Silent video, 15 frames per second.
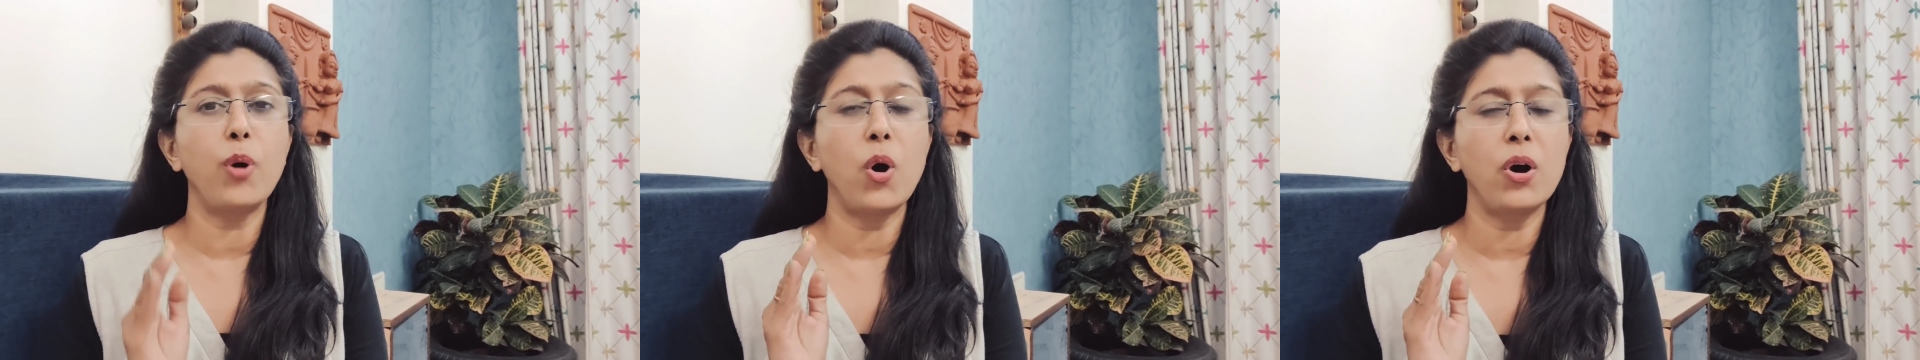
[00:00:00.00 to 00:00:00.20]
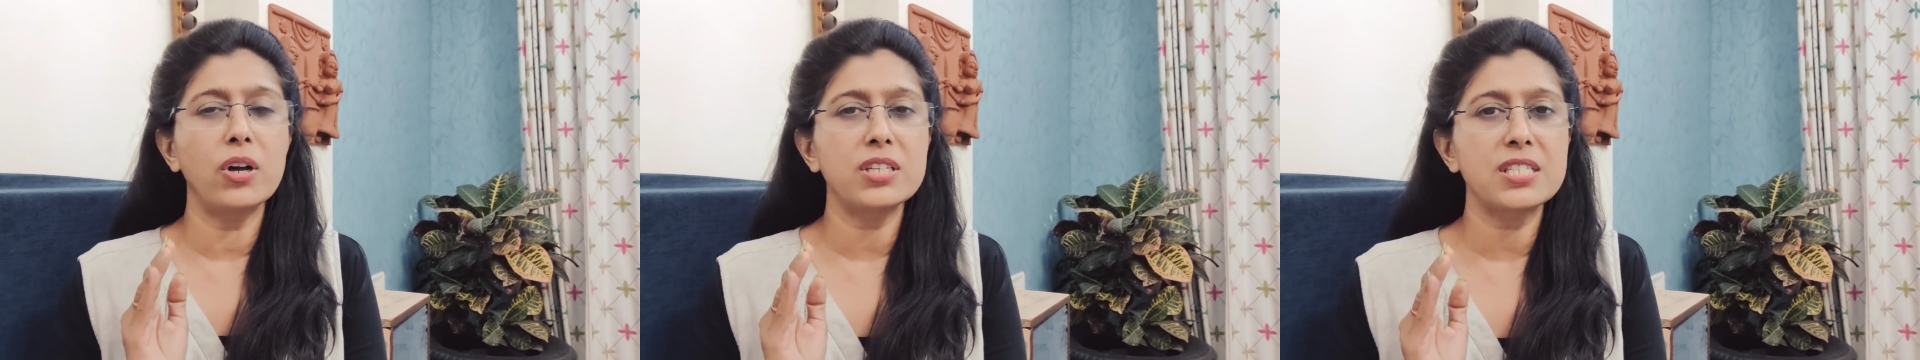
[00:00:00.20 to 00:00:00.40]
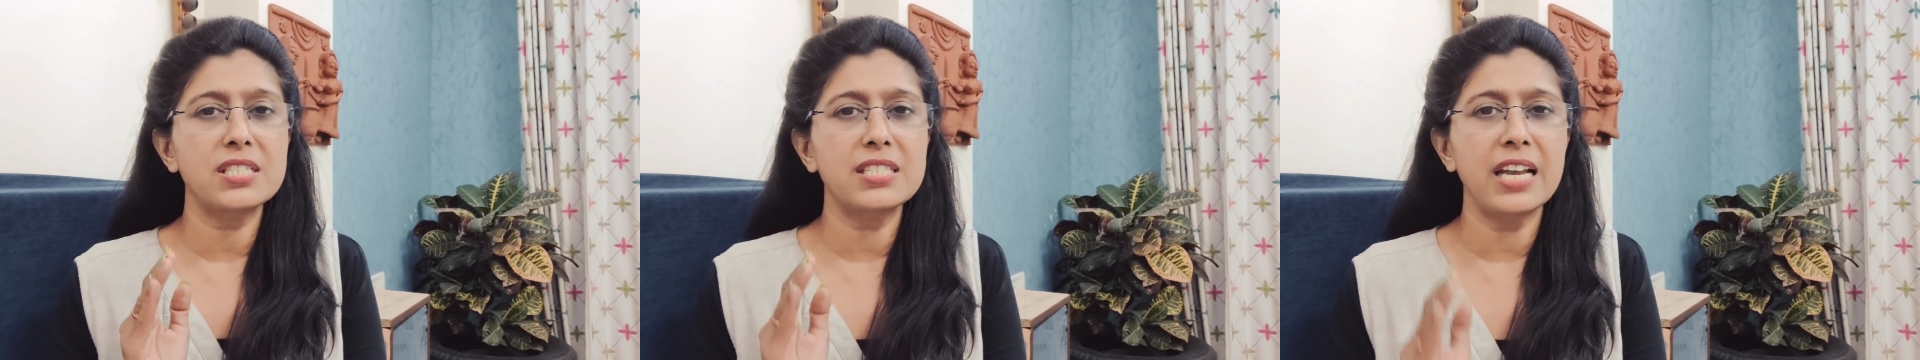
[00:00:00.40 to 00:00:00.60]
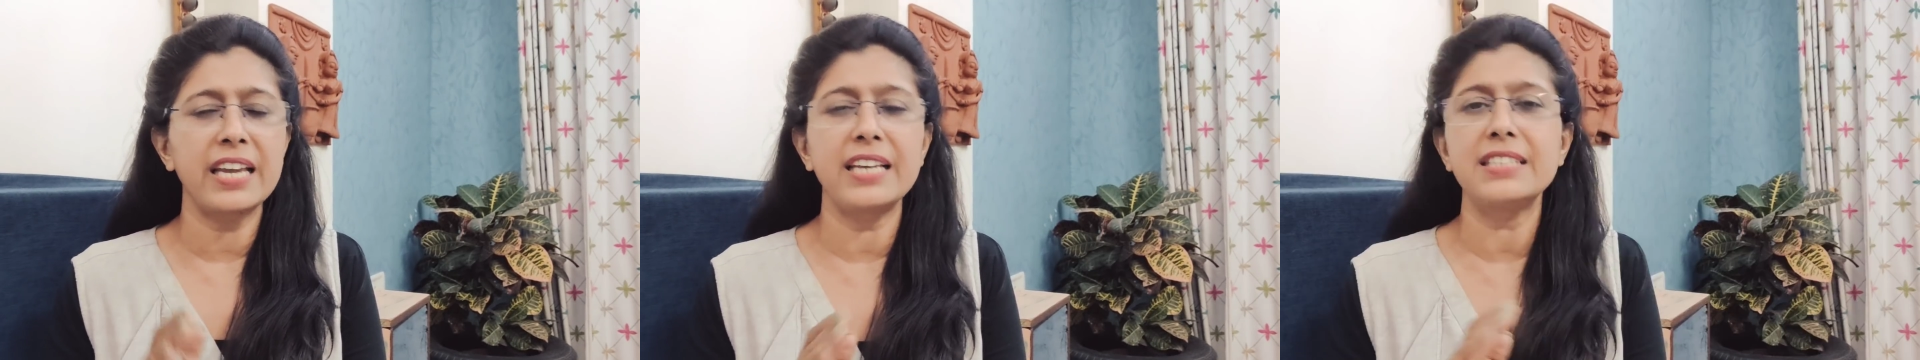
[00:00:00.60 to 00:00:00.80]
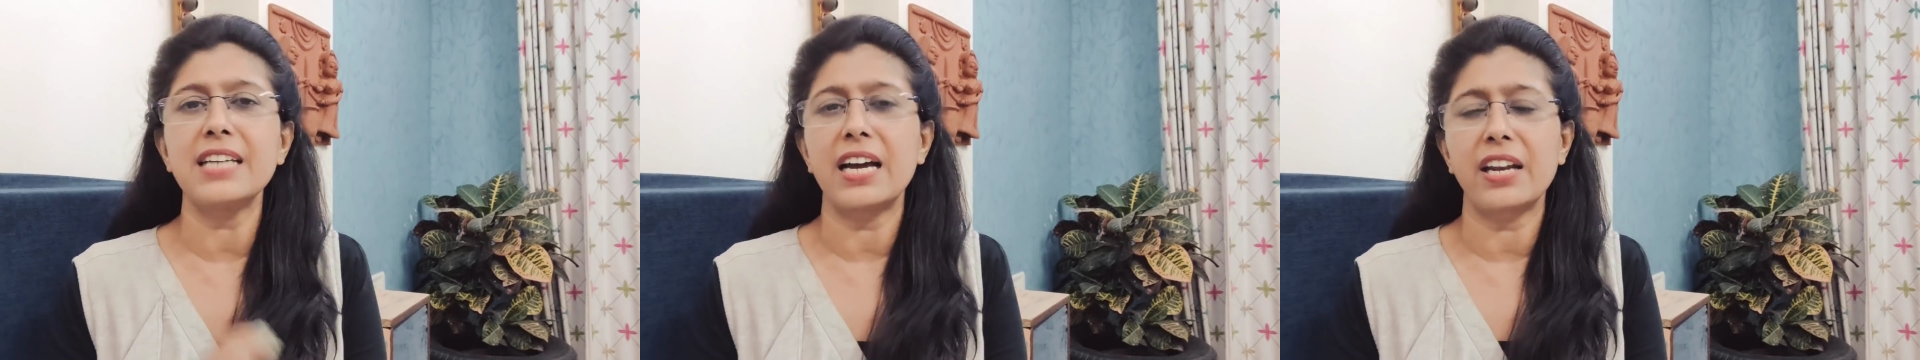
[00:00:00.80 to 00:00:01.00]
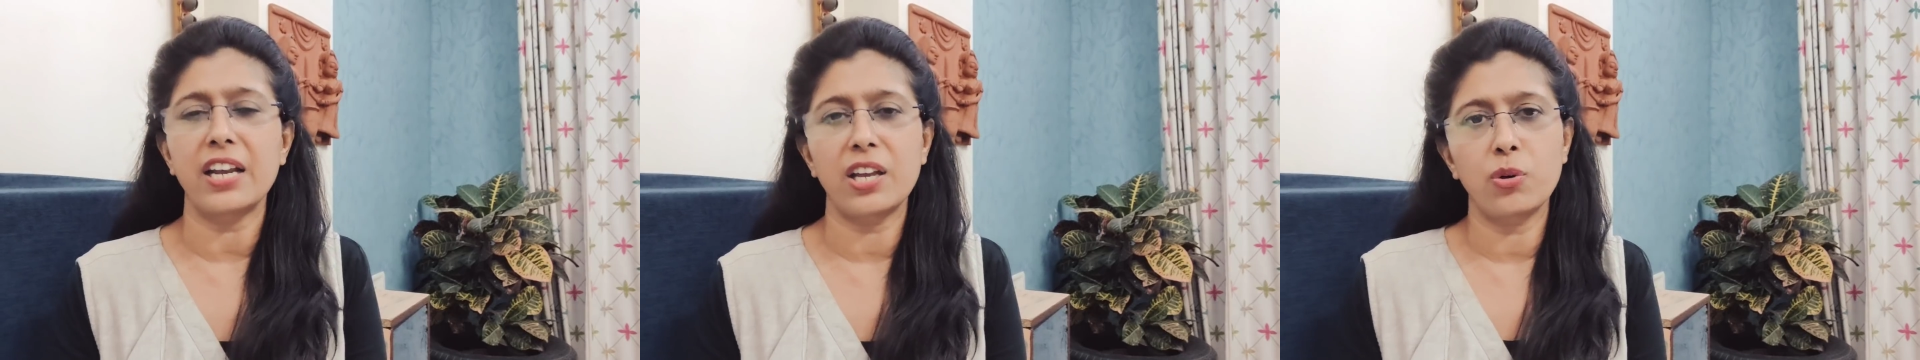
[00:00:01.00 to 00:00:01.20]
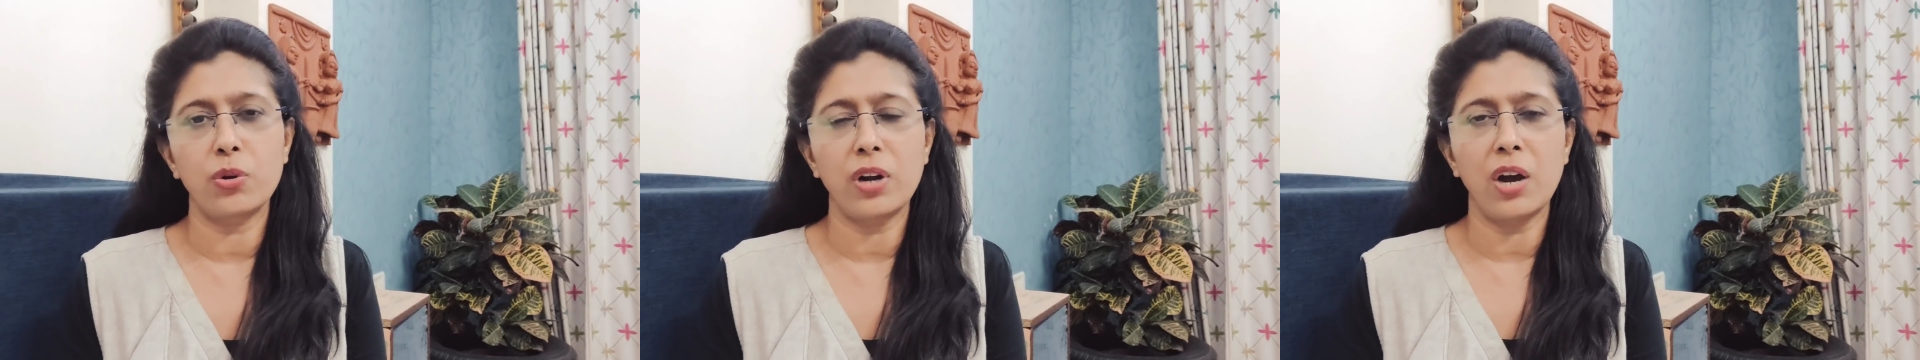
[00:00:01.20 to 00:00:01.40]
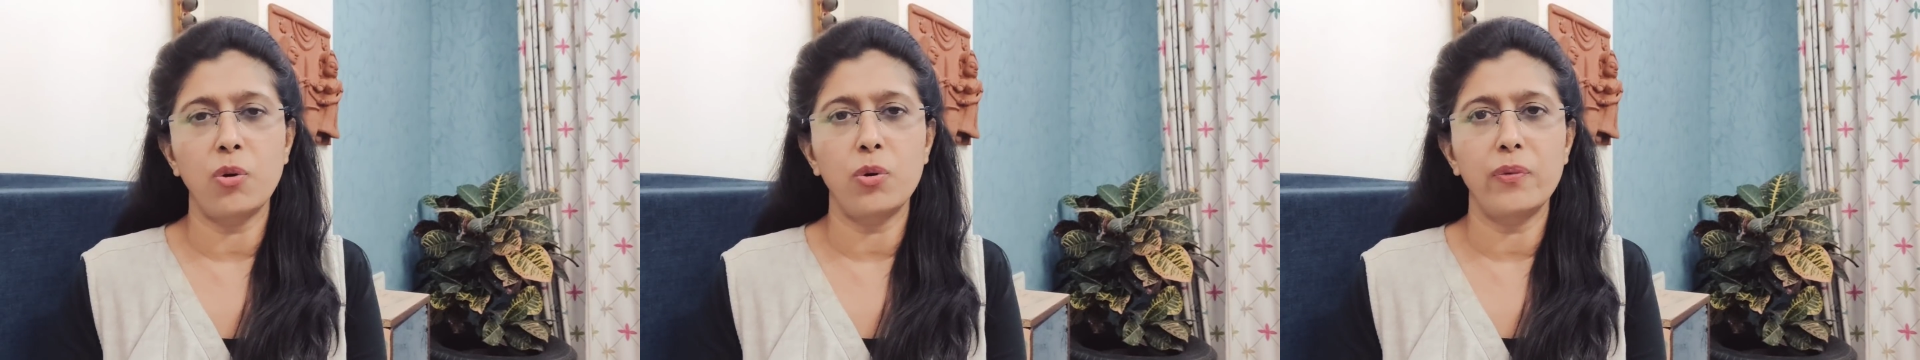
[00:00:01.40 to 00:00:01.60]
बहुत सही जा रहे
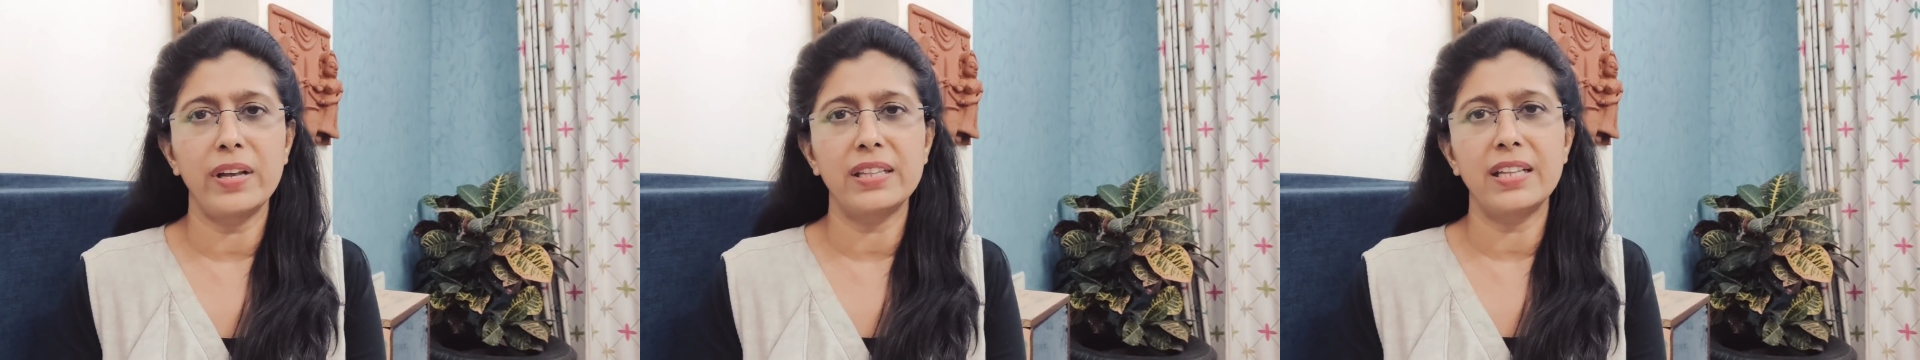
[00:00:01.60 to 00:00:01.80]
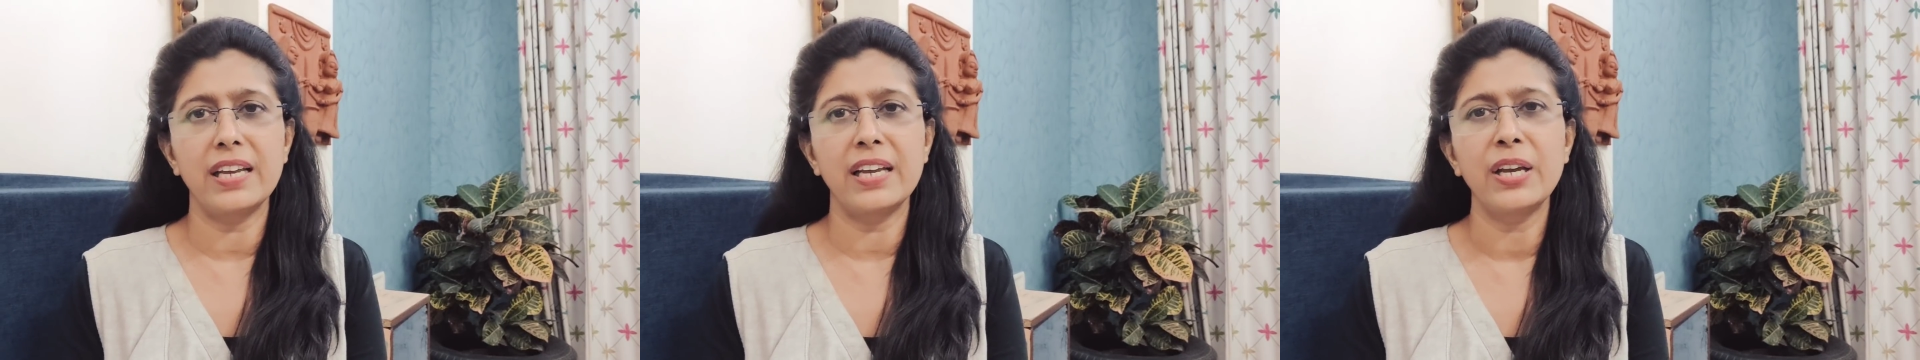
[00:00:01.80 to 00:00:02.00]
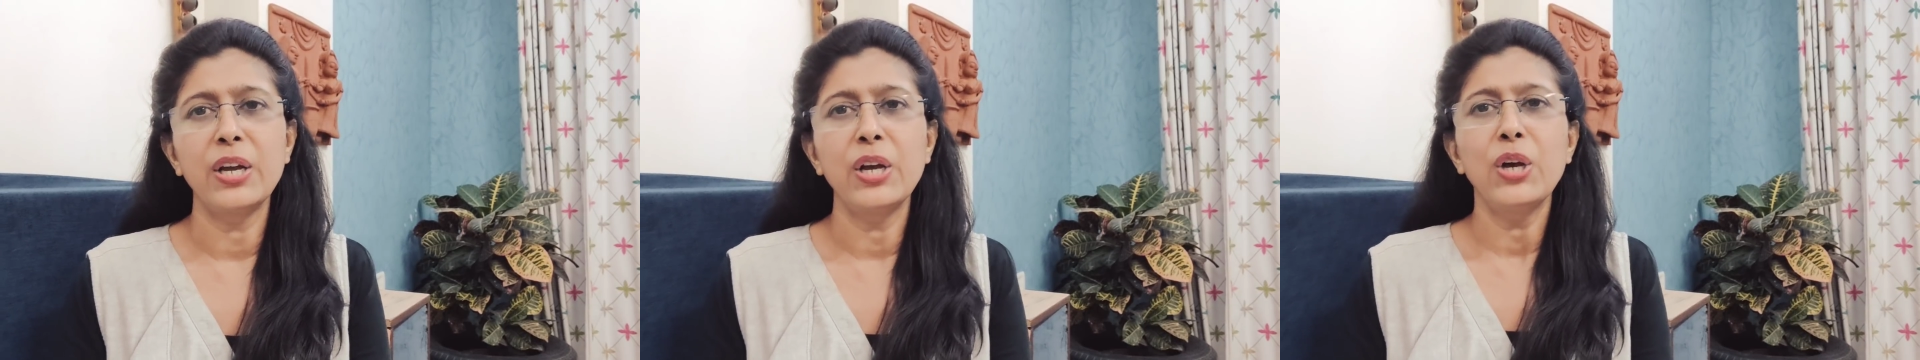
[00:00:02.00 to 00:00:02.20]
हो राहुल वैद्य